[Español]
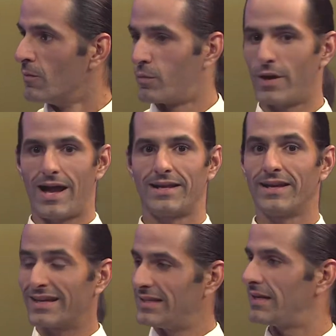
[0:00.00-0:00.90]
pues
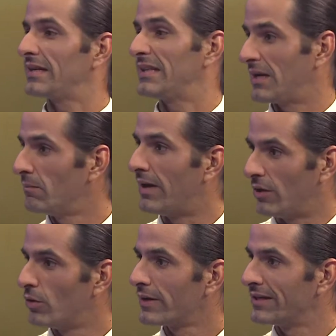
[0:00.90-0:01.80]
alguien que tiene que tener valores.